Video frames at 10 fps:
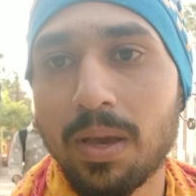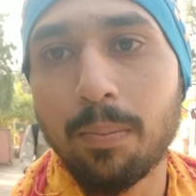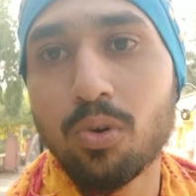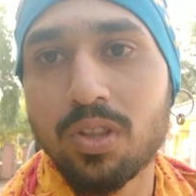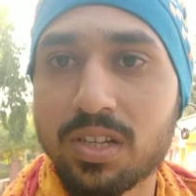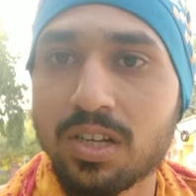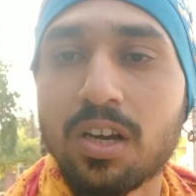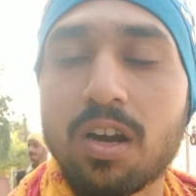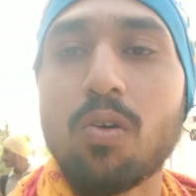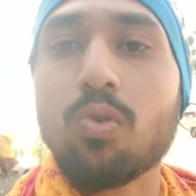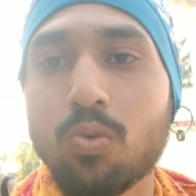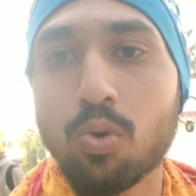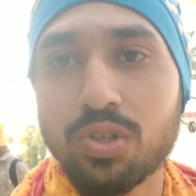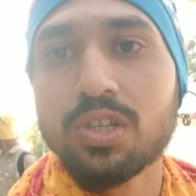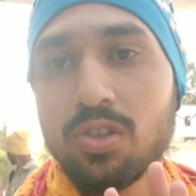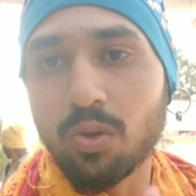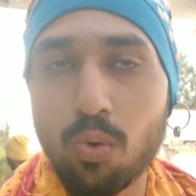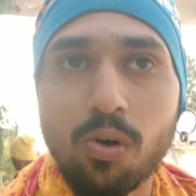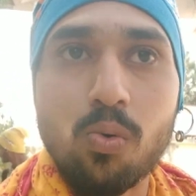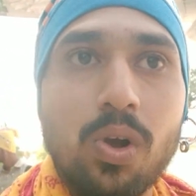भी आपको दर्शन कराऊंगा कोशिश
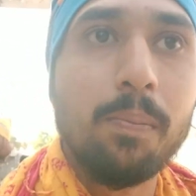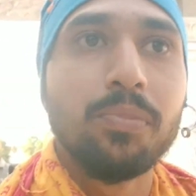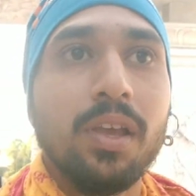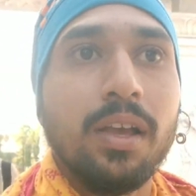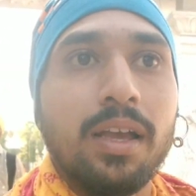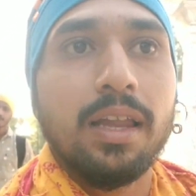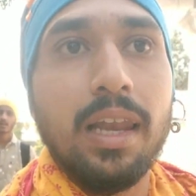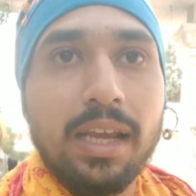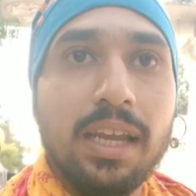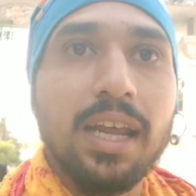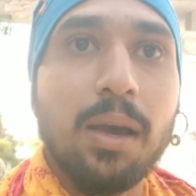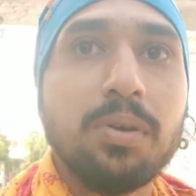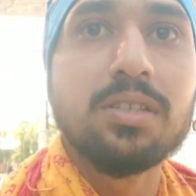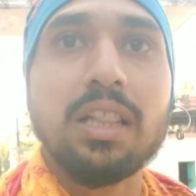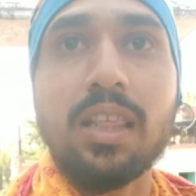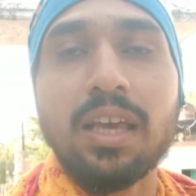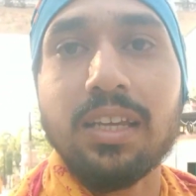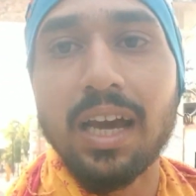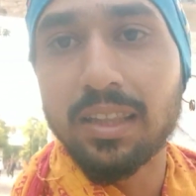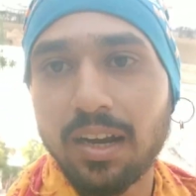जरूर करूंगा लेकिन अभी चलते हैं
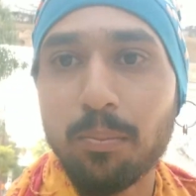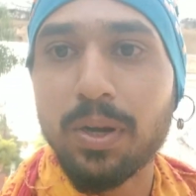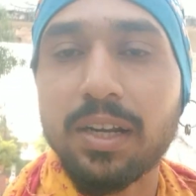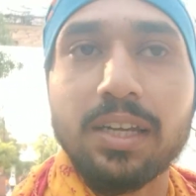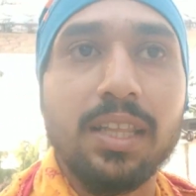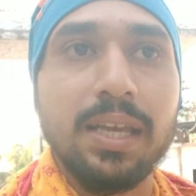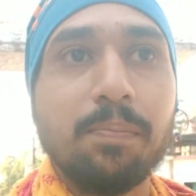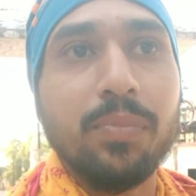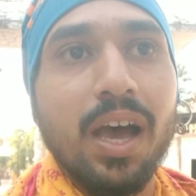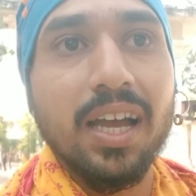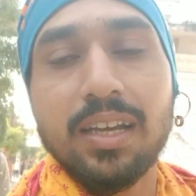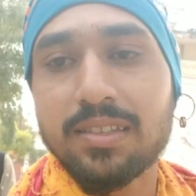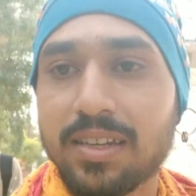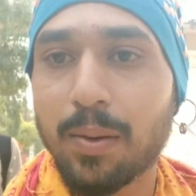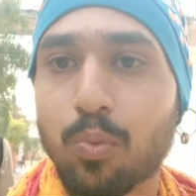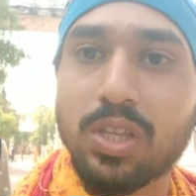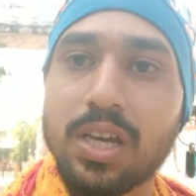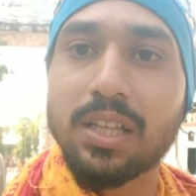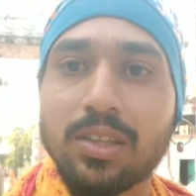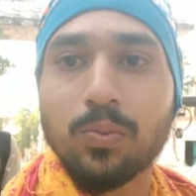यात्रा कंप्लीट करते हैं आगे का सीन आपको दिखाता